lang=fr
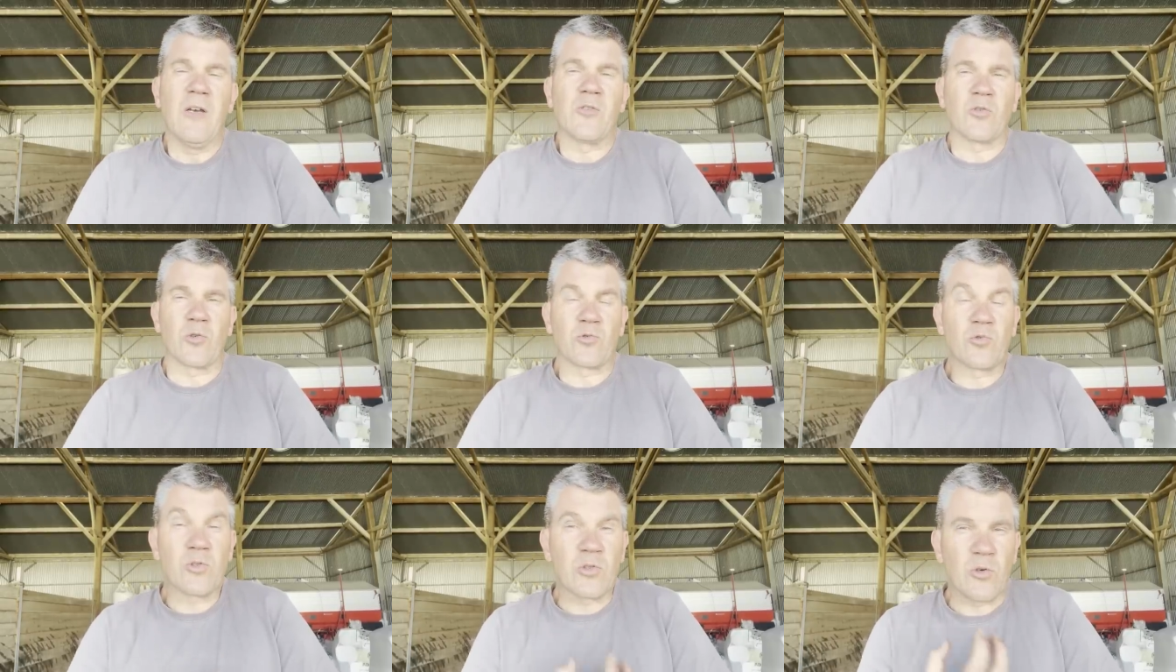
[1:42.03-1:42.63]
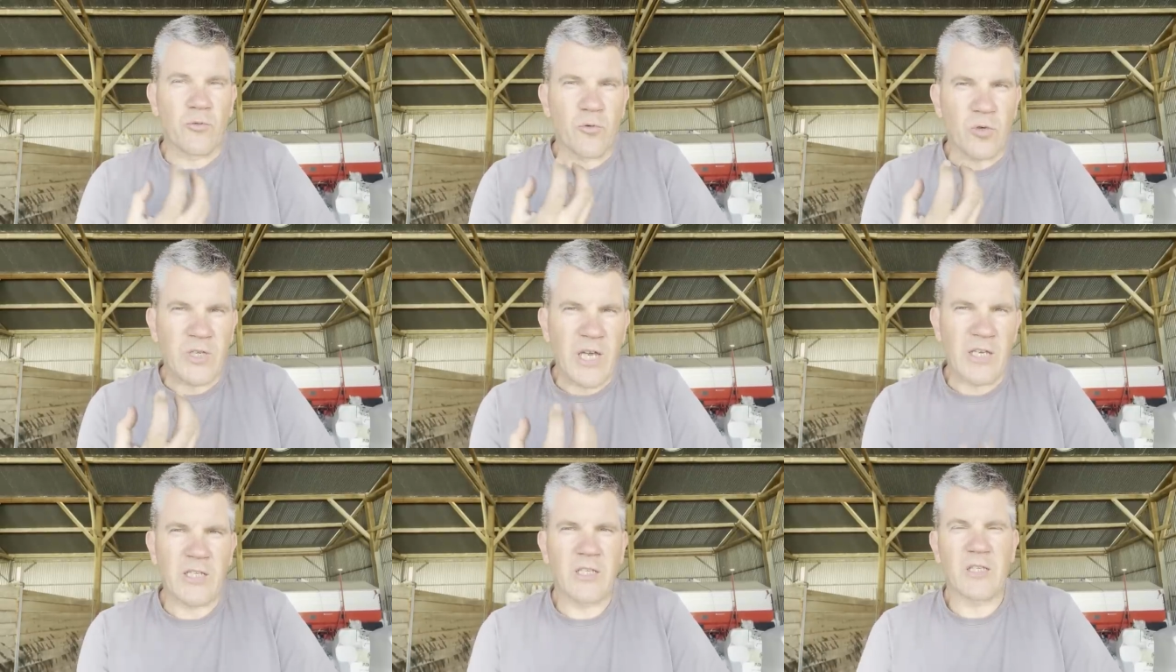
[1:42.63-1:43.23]
surtout si on veut
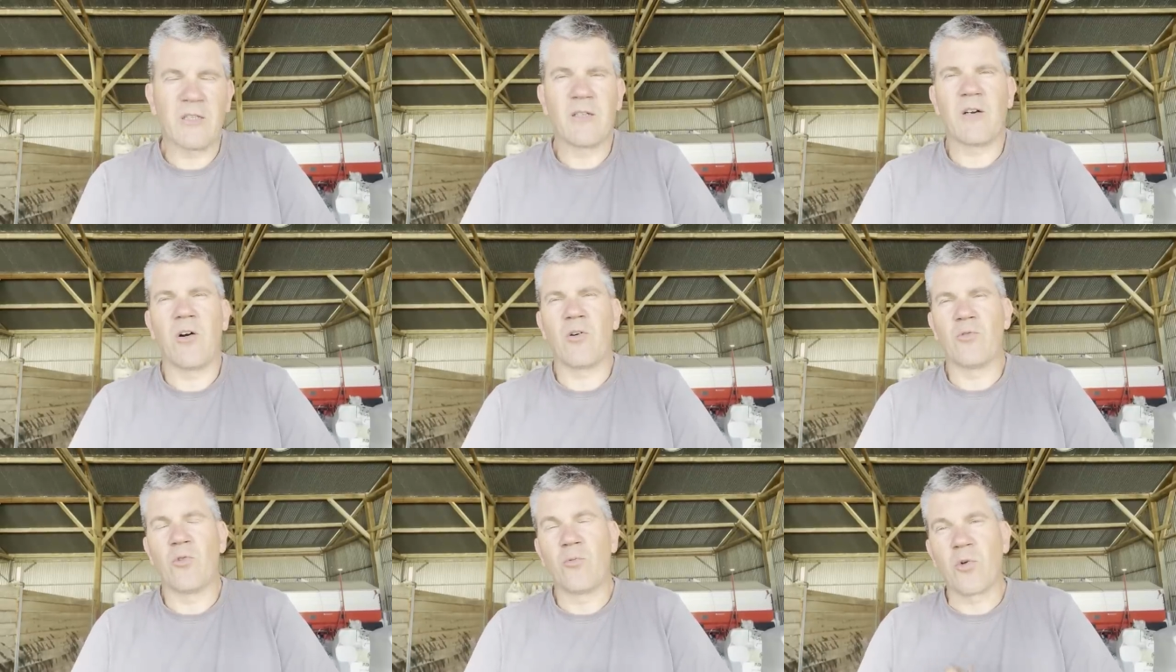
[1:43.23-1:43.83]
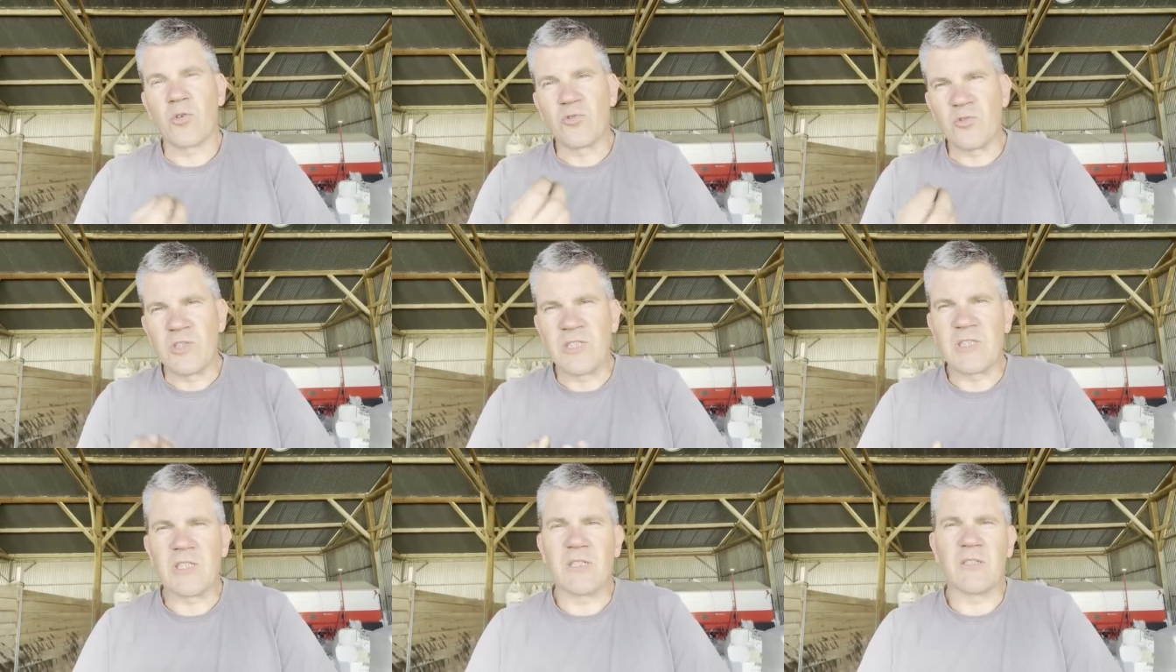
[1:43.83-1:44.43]
gagner en nombre
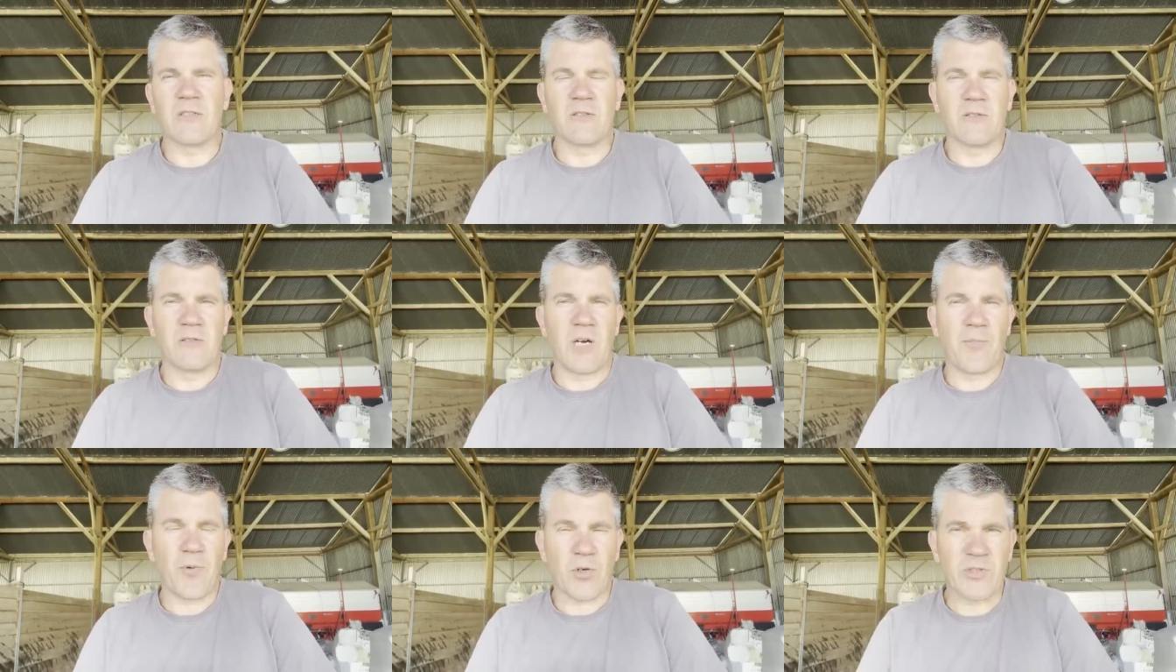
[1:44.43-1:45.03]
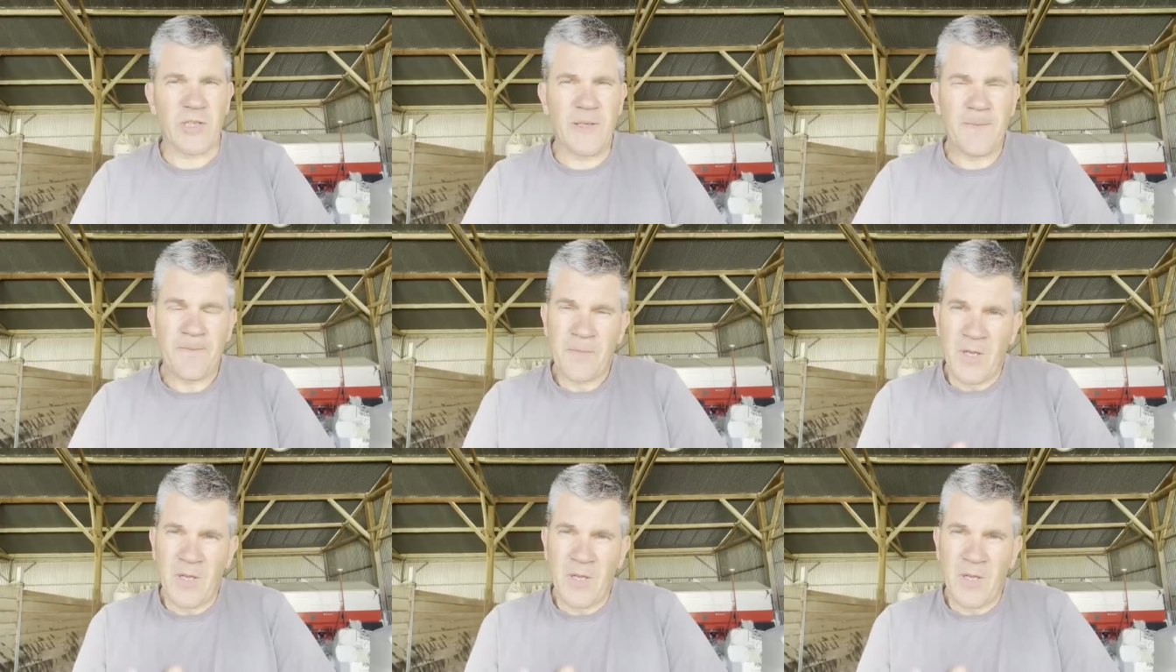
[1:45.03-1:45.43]
d'unités euh, apportées,